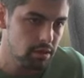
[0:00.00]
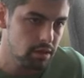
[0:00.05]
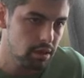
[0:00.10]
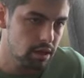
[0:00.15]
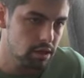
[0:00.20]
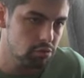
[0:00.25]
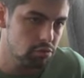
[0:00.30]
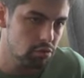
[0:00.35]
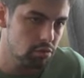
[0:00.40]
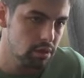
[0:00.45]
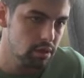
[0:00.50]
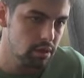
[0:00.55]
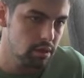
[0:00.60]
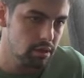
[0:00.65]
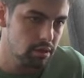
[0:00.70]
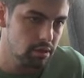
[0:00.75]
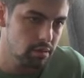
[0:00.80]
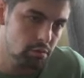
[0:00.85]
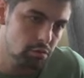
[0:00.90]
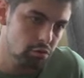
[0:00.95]
Daha sonra
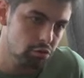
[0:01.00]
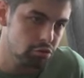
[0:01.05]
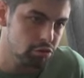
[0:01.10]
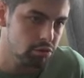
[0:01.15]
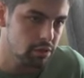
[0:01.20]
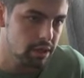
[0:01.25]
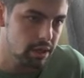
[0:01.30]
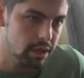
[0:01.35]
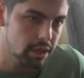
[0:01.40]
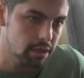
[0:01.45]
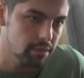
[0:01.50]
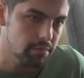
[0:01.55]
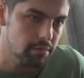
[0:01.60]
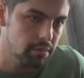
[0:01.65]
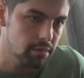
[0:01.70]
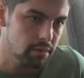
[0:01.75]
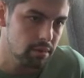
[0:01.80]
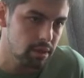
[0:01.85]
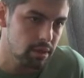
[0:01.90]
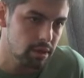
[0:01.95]
kurşunları yedim.
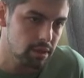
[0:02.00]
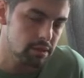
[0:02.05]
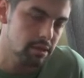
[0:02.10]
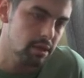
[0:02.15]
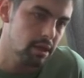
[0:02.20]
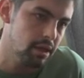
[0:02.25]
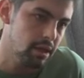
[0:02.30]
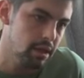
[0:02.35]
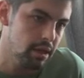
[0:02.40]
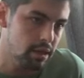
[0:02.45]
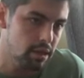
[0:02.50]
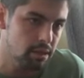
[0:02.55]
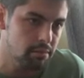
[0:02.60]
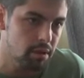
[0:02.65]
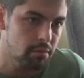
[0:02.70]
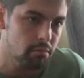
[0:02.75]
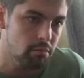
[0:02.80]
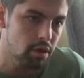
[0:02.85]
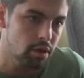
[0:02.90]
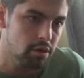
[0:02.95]
Hastaneye gittim
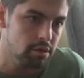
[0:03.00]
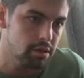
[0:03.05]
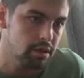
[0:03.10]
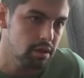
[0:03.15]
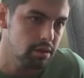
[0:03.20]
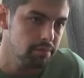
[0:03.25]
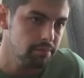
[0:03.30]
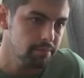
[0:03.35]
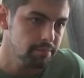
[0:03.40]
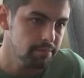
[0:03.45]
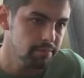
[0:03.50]
ambulansla.